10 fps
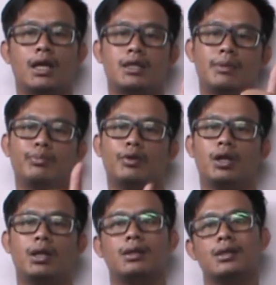
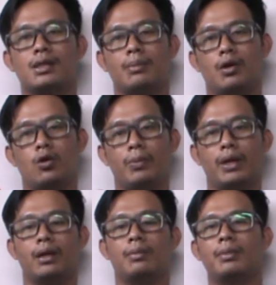jempol sama
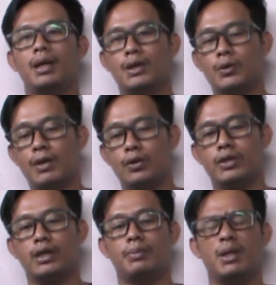komen yang
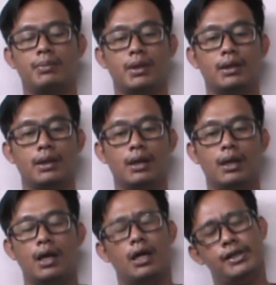bagus-bagus ya teman-teman.
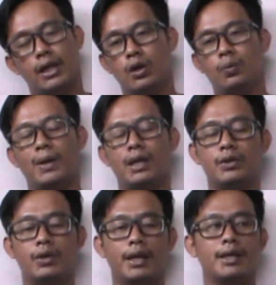Eh, jangan lupa
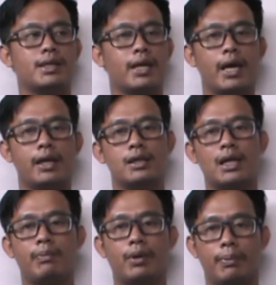juga di share, di
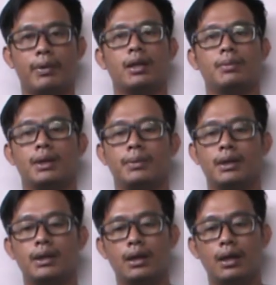subscribe ya
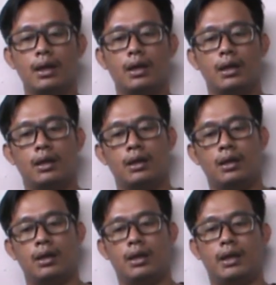teman-teman.
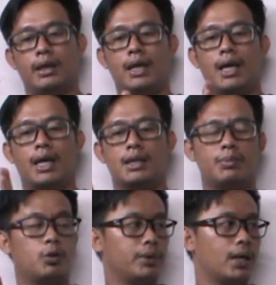Nah
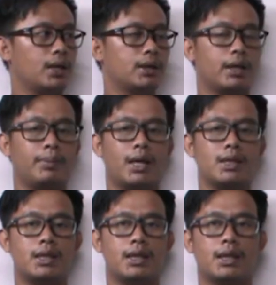sebelumnya terima
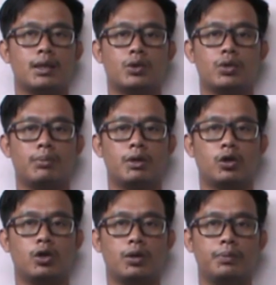kasih sudah
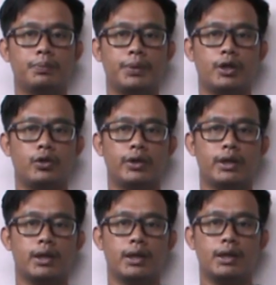menonton
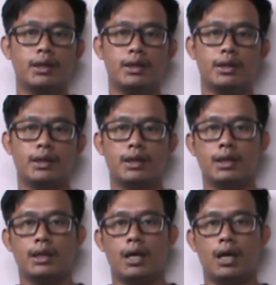videonya.
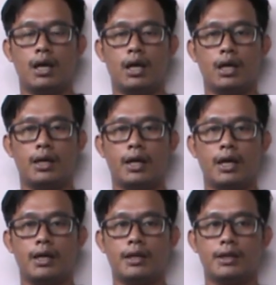
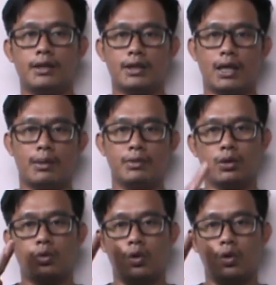Eh, salam satu